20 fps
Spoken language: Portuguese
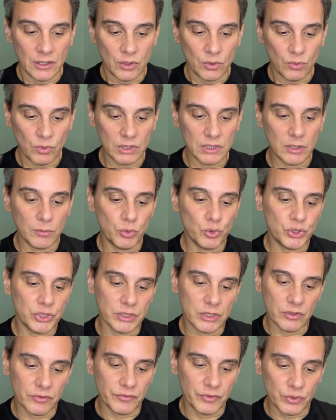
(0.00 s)
Quando a
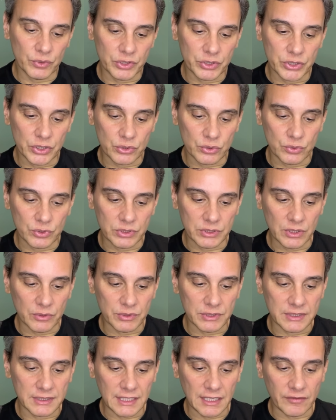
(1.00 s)
multidão viu que Jesus não
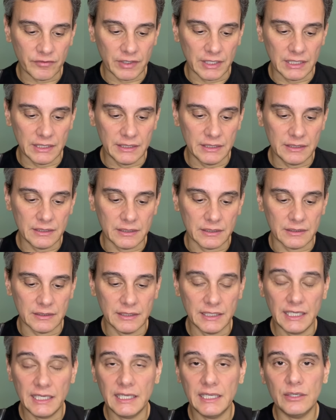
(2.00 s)
estava ali,
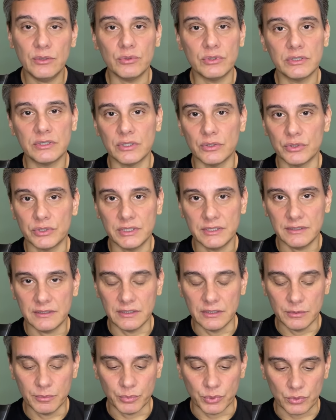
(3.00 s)
nem os seus
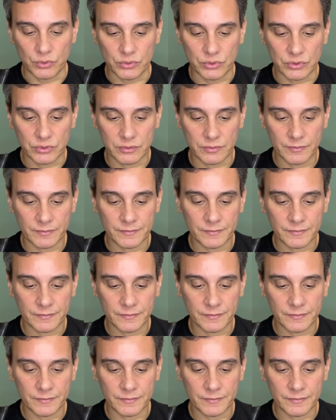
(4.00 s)
discípulos,